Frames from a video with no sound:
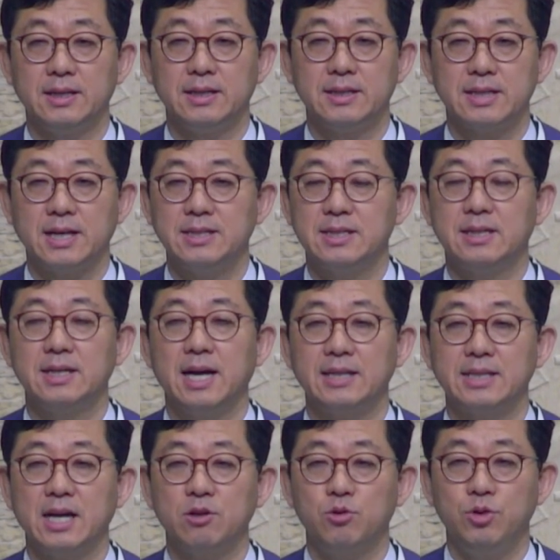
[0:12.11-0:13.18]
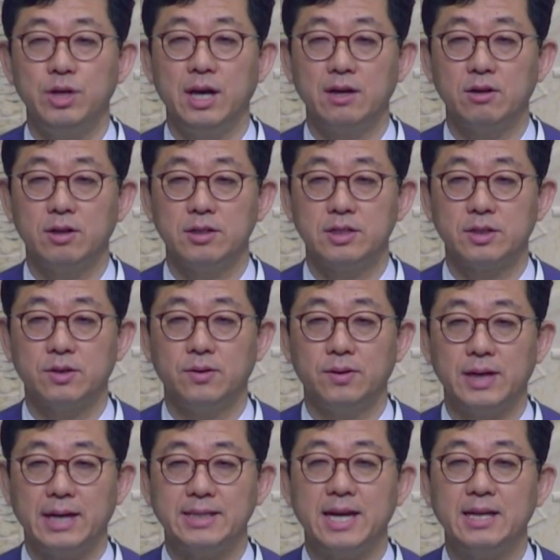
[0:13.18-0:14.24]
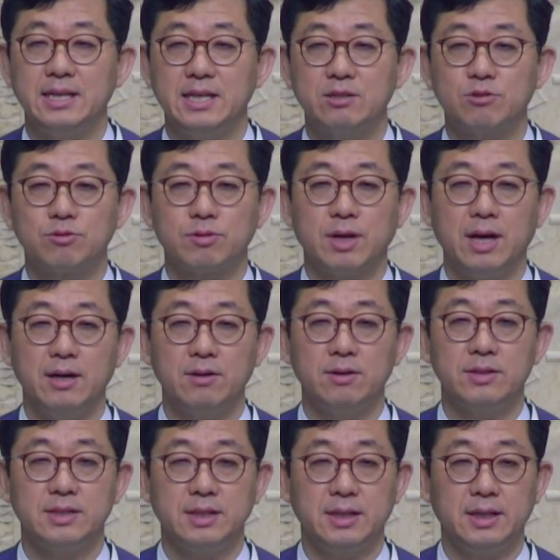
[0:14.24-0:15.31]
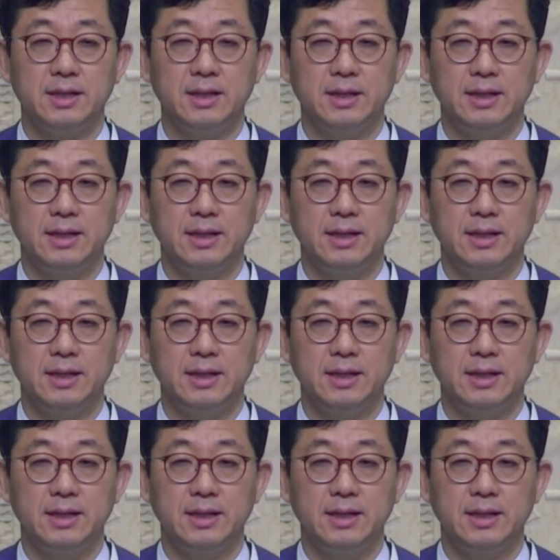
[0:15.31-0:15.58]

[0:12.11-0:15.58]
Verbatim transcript: 사실은 가장 귀한 것이고 가장 익숙한 것이